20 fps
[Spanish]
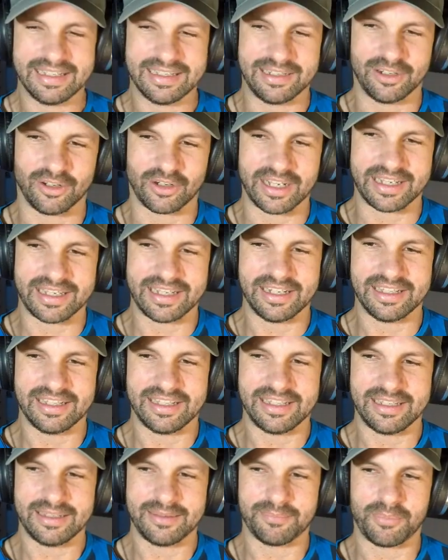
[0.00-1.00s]
Lo que
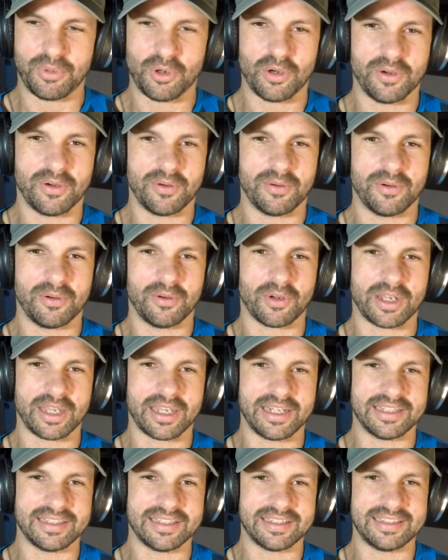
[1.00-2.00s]
quieres un poco lo que
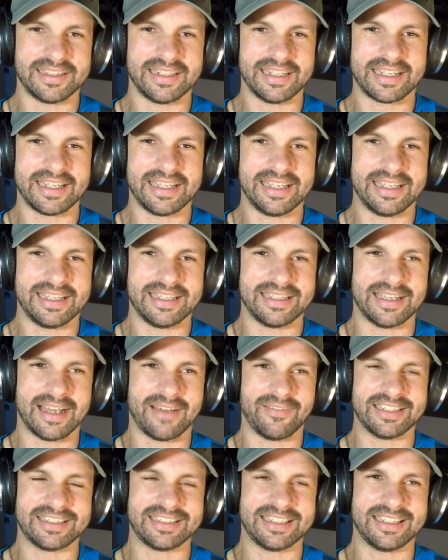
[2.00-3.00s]
quieres decir es que a
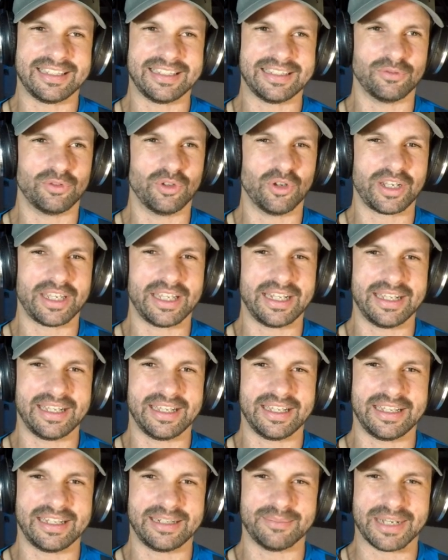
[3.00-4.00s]
veces uno
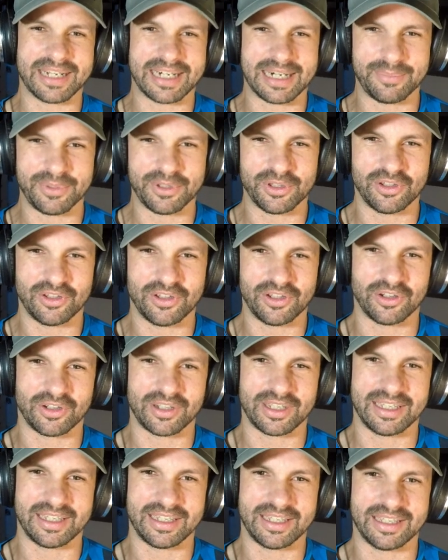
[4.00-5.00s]
quiere ir más rápido de lo
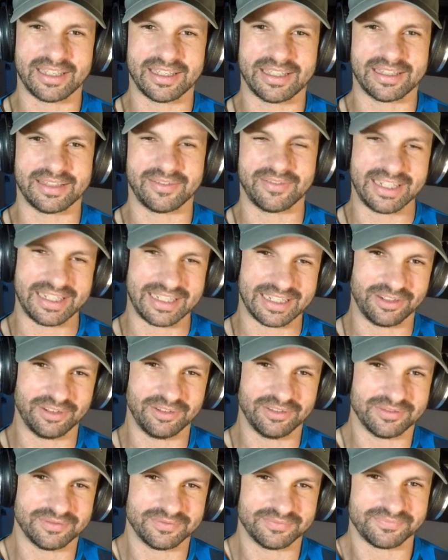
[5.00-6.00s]
que debería, ¿no?